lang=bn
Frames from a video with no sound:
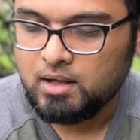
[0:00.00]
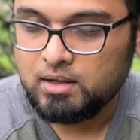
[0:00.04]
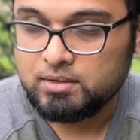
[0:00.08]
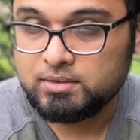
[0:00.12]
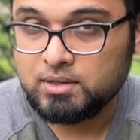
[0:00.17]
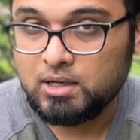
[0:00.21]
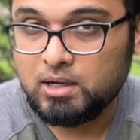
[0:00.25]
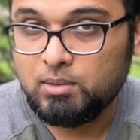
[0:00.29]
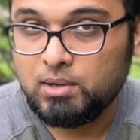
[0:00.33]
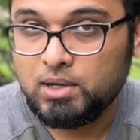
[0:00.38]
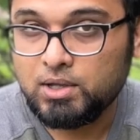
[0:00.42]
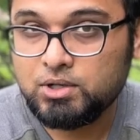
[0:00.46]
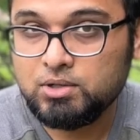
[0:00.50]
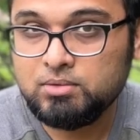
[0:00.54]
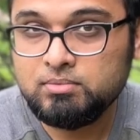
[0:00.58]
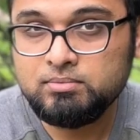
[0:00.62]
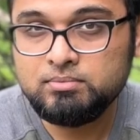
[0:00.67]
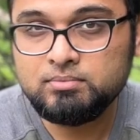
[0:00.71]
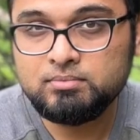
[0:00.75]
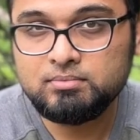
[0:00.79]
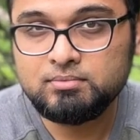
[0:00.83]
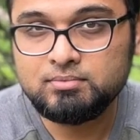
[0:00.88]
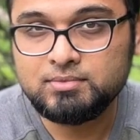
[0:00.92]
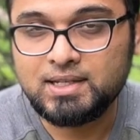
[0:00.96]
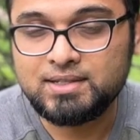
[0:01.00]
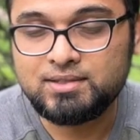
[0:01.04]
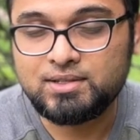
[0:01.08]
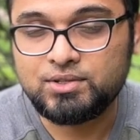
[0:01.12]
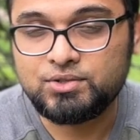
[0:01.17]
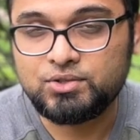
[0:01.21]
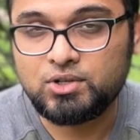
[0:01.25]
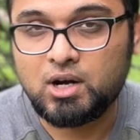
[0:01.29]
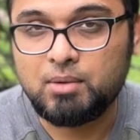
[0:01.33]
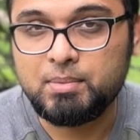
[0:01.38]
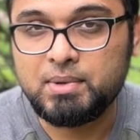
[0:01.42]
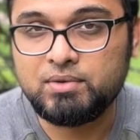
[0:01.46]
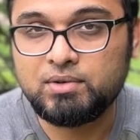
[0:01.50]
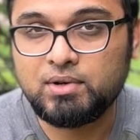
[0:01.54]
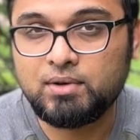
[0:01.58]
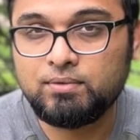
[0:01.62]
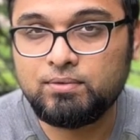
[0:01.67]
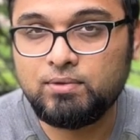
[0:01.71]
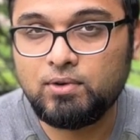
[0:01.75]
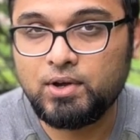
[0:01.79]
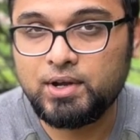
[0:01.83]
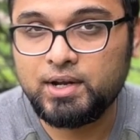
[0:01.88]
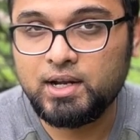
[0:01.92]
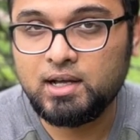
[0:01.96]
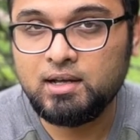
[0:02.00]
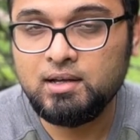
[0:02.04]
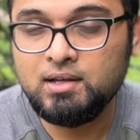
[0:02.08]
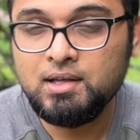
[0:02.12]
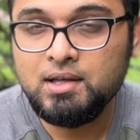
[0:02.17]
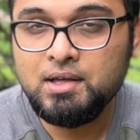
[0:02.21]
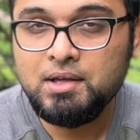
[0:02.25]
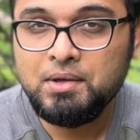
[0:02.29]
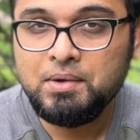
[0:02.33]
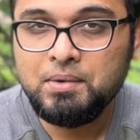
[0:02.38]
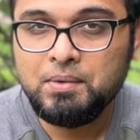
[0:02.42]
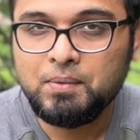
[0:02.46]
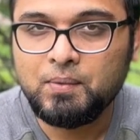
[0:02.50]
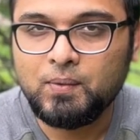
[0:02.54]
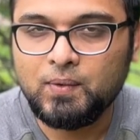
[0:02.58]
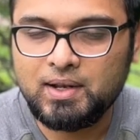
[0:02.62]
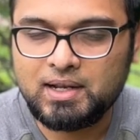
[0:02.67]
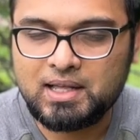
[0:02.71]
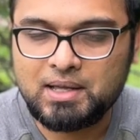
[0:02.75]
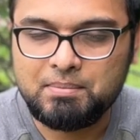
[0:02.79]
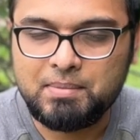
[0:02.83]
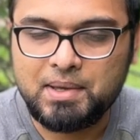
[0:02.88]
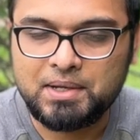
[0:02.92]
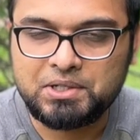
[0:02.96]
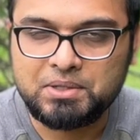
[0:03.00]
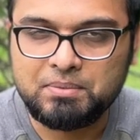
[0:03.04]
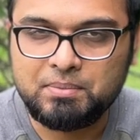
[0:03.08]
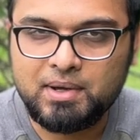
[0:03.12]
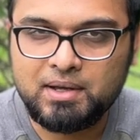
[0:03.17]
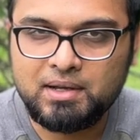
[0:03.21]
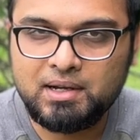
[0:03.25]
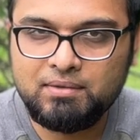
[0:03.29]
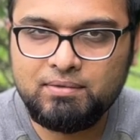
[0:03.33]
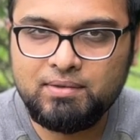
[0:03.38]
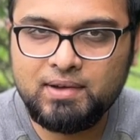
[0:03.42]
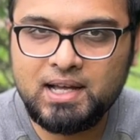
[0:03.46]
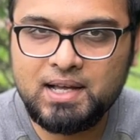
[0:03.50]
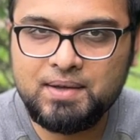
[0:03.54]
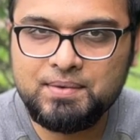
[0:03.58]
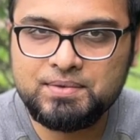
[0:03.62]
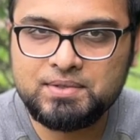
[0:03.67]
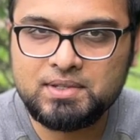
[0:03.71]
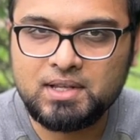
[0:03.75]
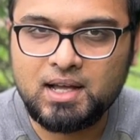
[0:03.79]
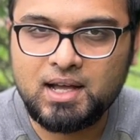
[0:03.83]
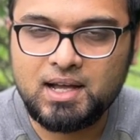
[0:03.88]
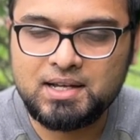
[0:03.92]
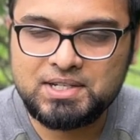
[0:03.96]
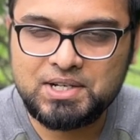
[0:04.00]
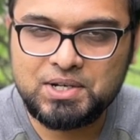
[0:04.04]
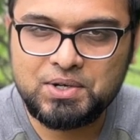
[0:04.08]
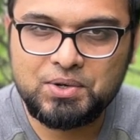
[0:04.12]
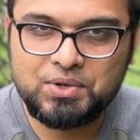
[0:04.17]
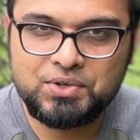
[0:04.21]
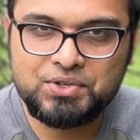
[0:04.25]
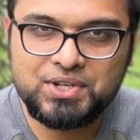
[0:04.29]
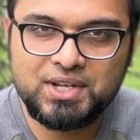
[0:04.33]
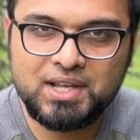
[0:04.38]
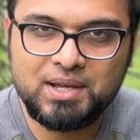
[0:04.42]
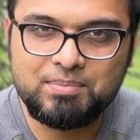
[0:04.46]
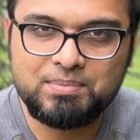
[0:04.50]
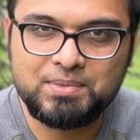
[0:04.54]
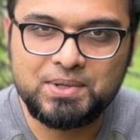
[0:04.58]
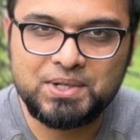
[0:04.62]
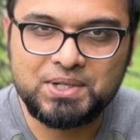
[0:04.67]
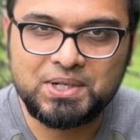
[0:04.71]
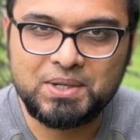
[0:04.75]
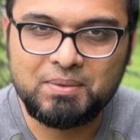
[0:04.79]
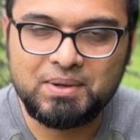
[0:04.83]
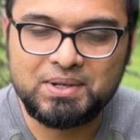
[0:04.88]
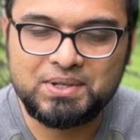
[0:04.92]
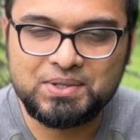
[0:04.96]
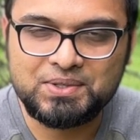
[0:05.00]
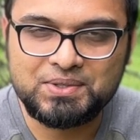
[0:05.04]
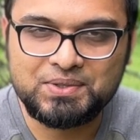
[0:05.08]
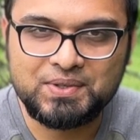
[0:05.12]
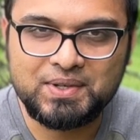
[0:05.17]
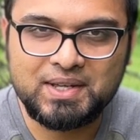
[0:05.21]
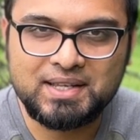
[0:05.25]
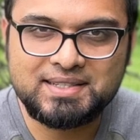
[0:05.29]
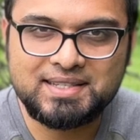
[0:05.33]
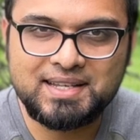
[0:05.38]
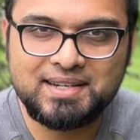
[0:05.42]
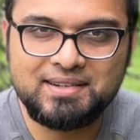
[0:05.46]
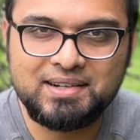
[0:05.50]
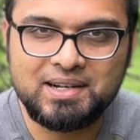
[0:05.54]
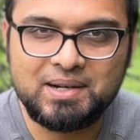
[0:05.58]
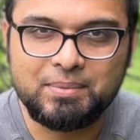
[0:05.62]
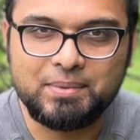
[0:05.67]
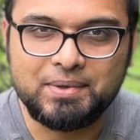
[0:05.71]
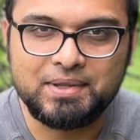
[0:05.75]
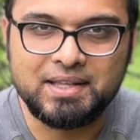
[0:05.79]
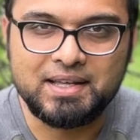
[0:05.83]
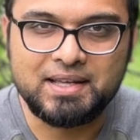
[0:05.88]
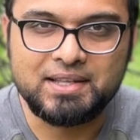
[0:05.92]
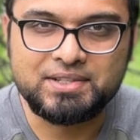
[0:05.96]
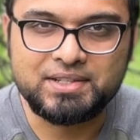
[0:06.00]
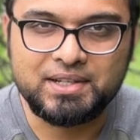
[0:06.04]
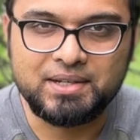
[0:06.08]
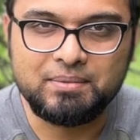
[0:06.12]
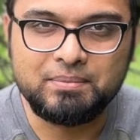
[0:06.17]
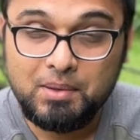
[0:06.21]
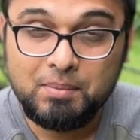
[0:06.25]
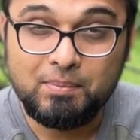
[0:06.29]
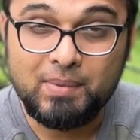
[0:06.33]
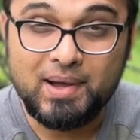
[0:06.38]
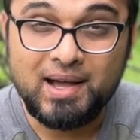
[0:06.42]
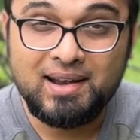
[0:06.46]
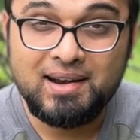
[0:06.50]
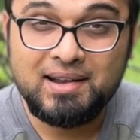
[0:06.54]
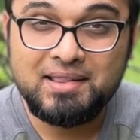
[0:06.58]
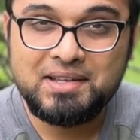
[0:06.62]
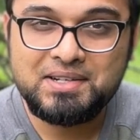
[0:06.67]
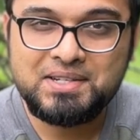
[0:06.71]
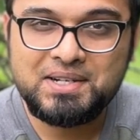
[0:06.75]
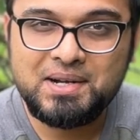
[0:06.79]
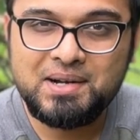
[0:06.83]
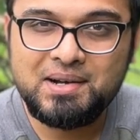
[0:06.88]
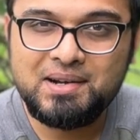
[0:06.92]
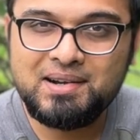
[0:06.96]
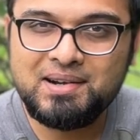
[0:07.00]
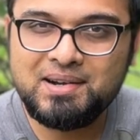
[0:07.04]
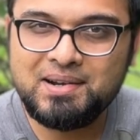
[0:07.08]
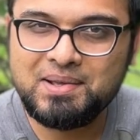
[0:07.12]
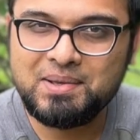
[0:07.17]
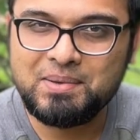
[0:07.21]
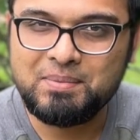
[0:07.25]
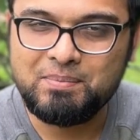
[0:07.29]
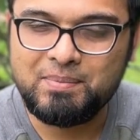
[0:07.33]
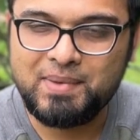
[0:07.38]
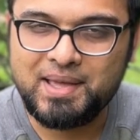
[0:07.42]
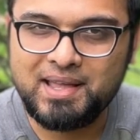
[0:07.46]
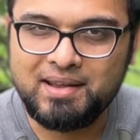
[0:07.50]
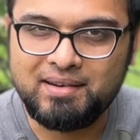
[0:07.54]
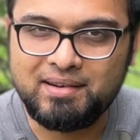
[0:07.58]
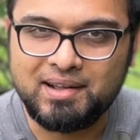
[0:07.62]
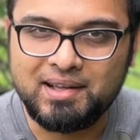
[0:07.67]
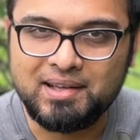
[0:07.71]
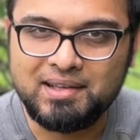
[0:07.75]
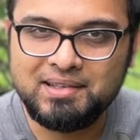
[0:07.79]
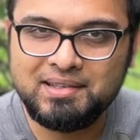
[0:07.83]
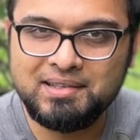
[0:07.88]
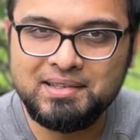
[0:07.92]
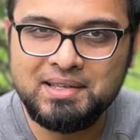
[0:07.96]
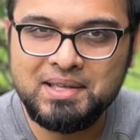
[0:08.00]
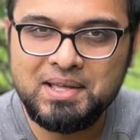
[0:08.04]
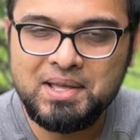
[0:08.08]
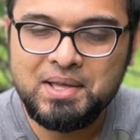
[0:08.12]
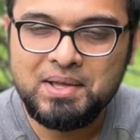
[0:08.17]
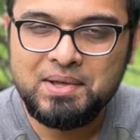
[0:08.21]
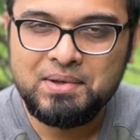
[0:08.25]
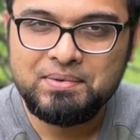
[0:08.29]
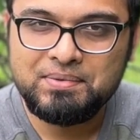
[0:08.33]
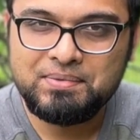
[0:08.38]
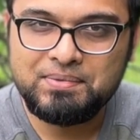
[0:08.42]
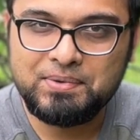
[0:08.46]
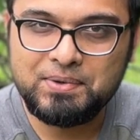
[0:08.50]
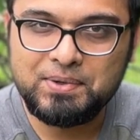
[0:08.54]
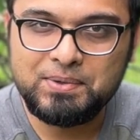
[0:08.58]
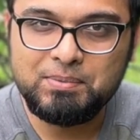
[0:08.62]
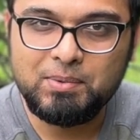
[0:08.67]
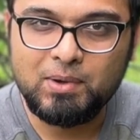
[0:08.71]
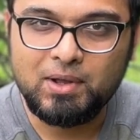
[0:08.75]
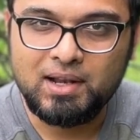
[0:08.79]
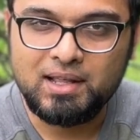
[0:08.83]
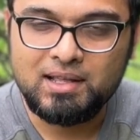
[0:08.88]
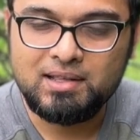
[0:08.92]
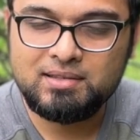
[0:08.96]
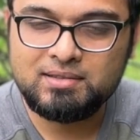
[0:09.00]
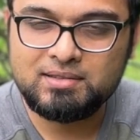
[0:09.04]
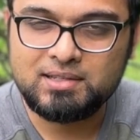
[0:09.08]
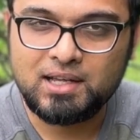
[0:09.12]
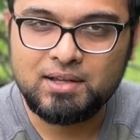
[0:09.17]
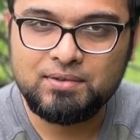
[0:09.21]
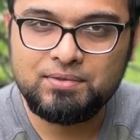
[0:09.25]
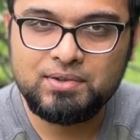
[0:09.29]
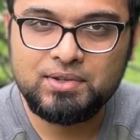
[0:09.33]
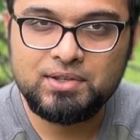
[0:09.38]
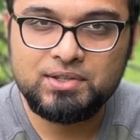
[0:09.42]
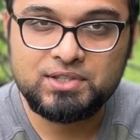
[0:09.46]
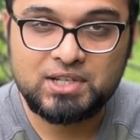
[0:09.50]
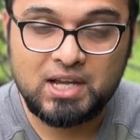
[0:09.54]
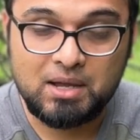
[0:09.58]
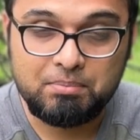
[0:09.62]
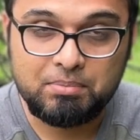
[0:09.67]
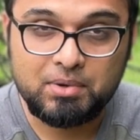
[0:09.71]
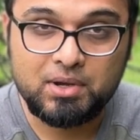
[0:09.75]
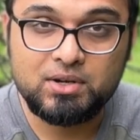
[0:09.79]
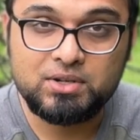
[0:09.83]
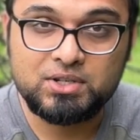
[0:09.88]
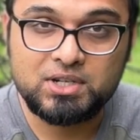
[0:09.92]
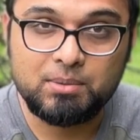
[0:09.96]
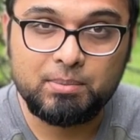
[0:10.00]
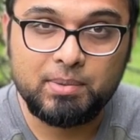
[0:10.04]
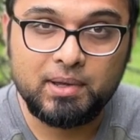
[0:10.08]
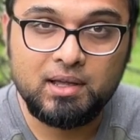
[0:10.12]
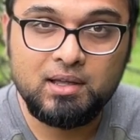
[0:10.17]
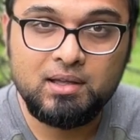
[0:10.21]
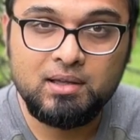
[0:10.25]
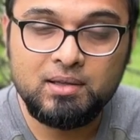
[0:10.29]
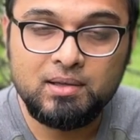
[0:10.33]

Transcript: আসসালামু আলাইকুম দিস ইজ রবিন ফ্রম ফ্লোরিডা ওয়েলকাম ব্যাক টু বাংলা ভাইভস আশা করছি আপনারা সবাই সুস্থ আছেন নিরাপদে আছেন বাংলাদেশের মেয়েরা ফুটবলে সাফ চ্যাম্পিয়নশিপে